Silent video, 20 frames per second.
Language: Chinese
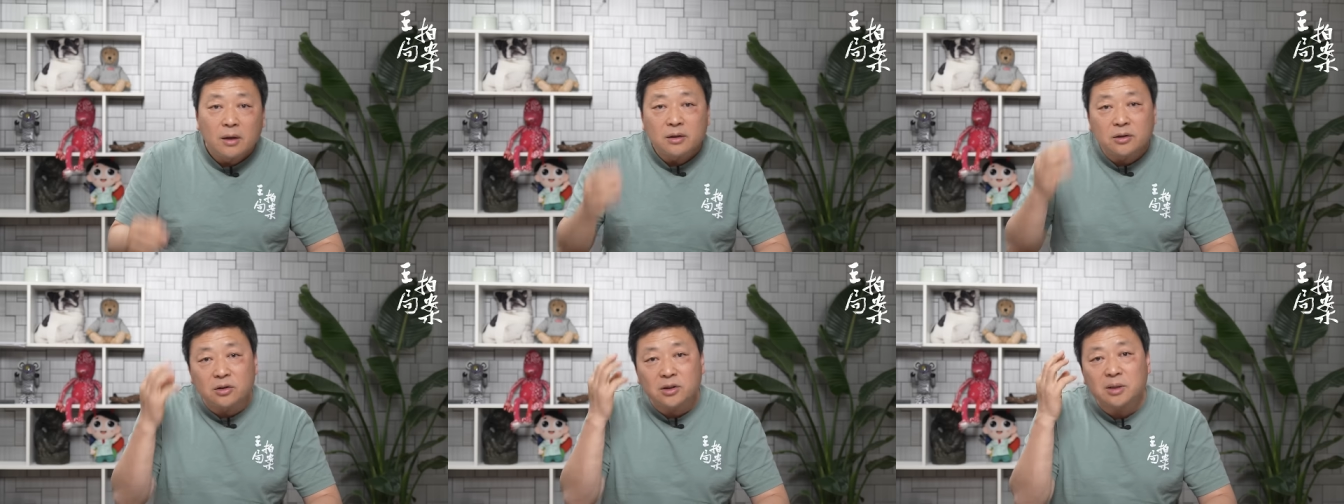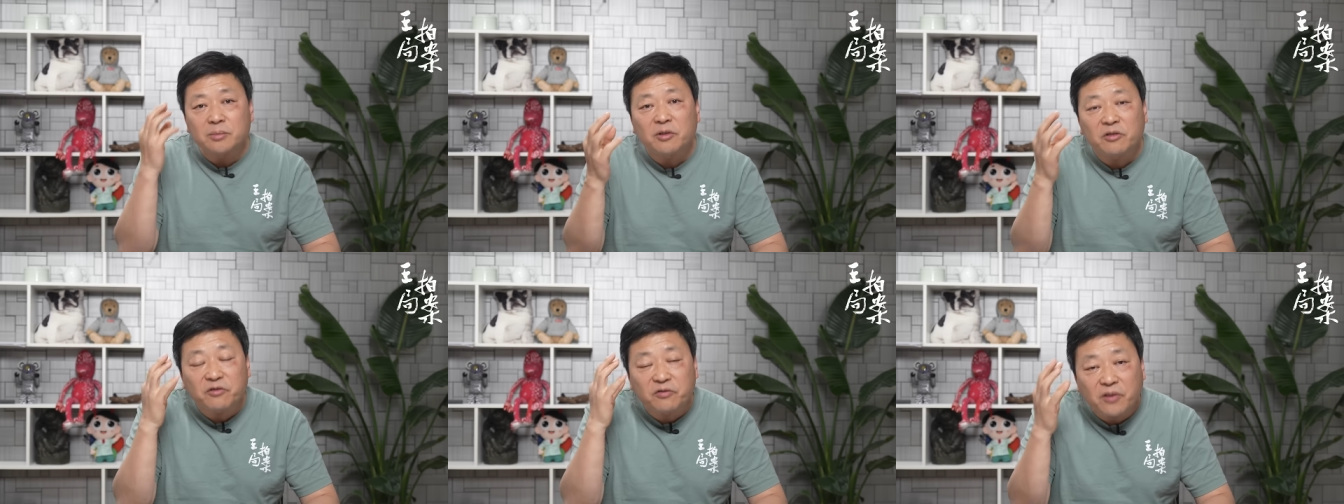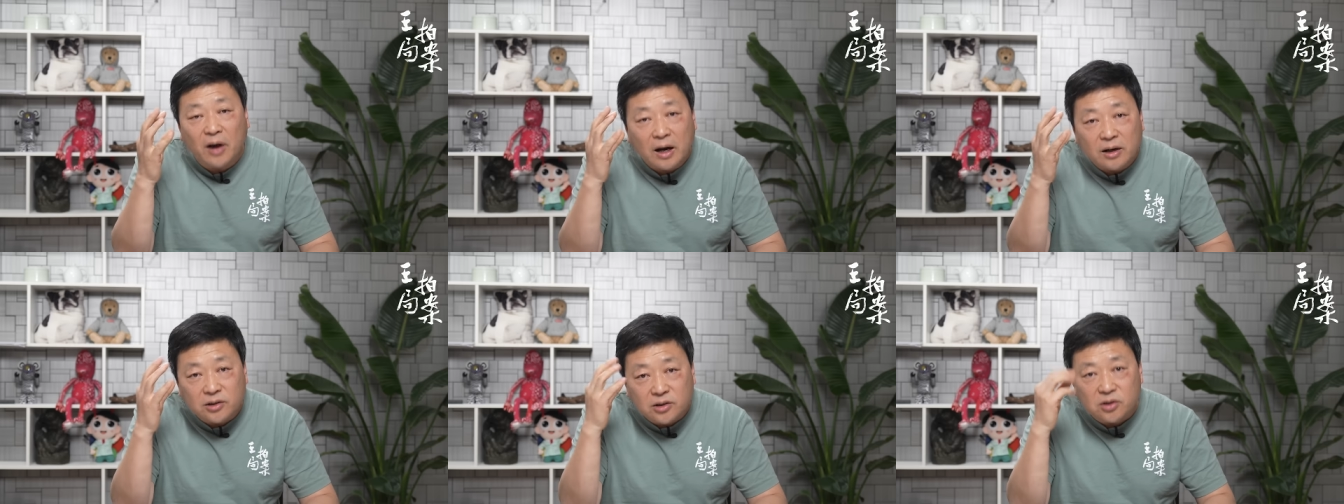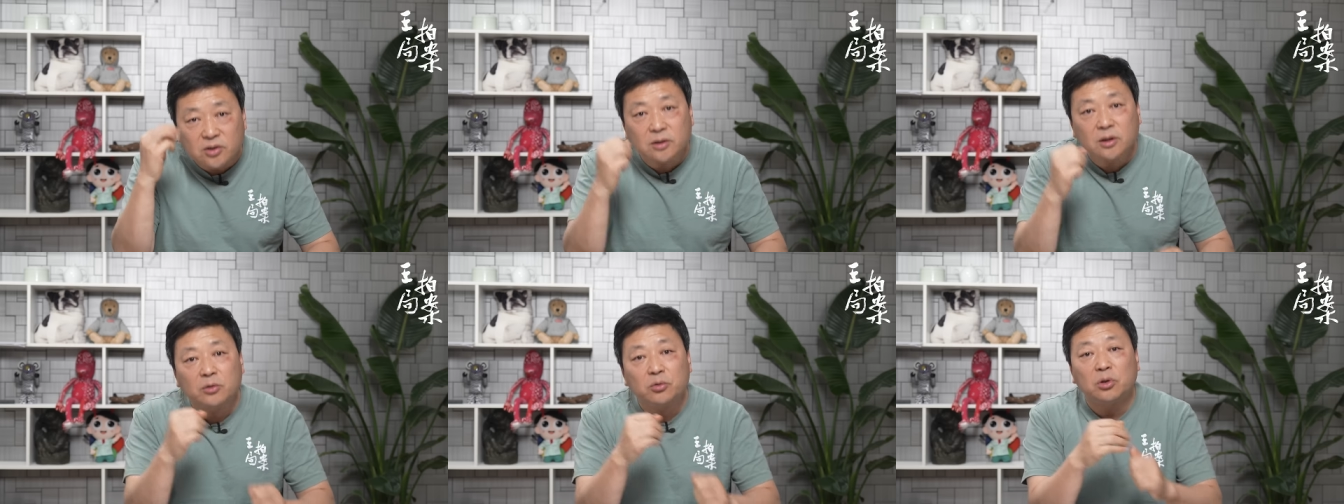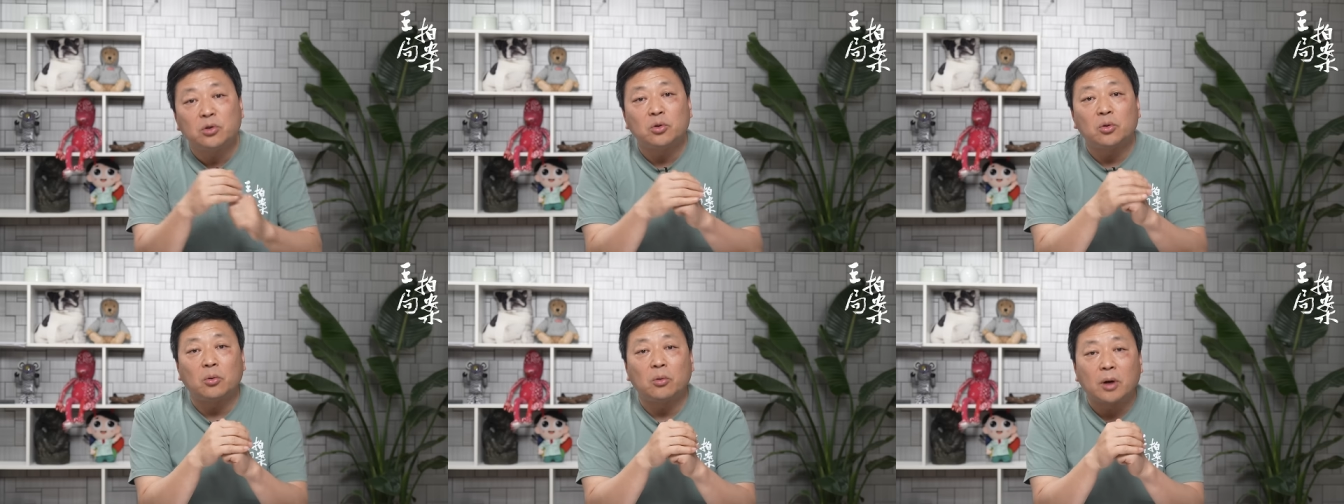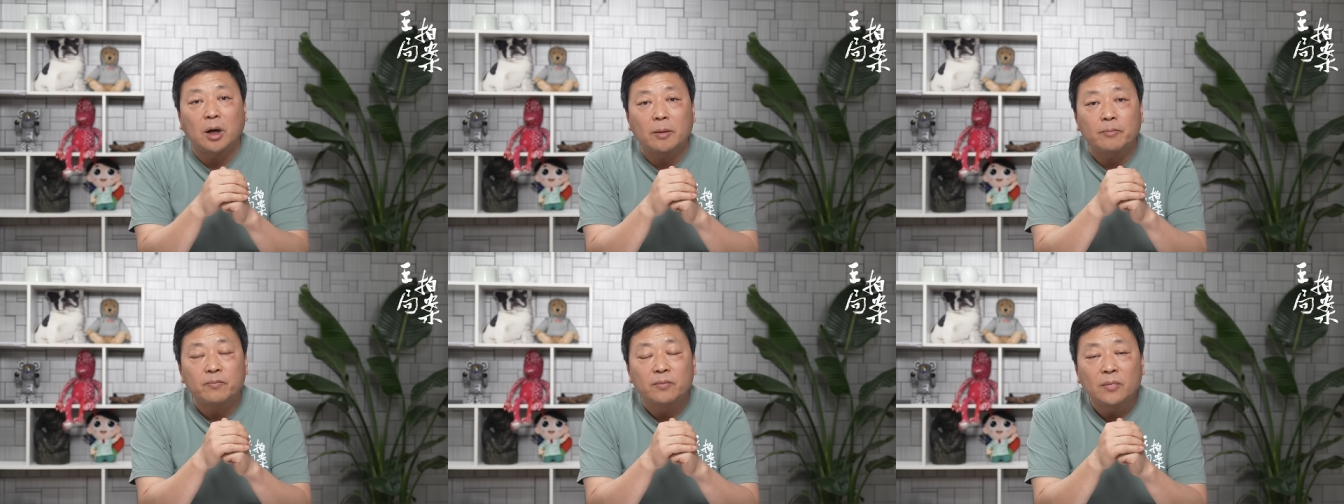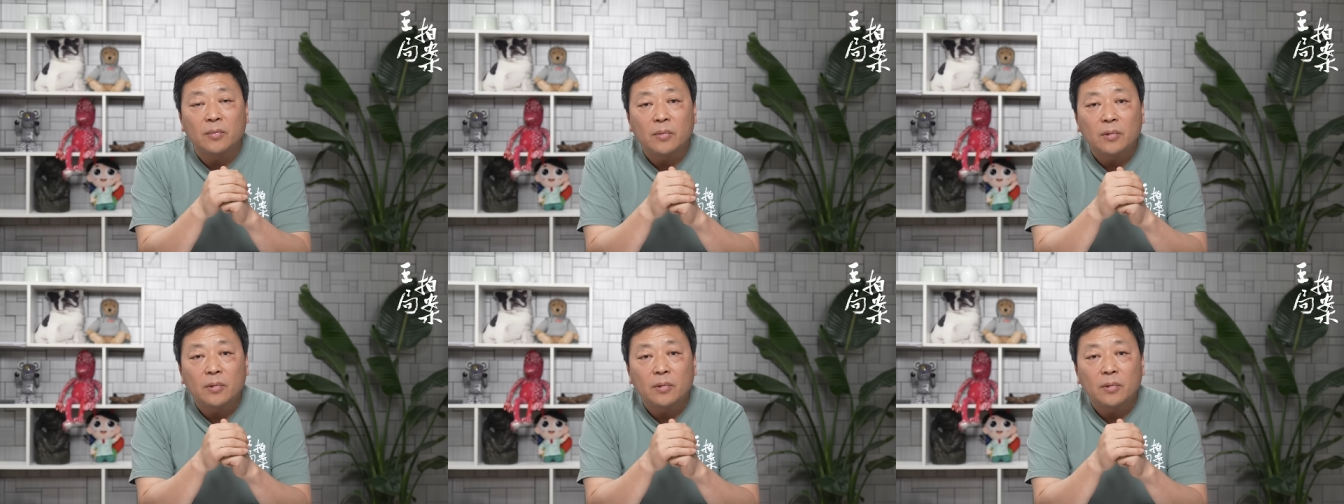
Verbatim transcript: 就这么反制的运动啊？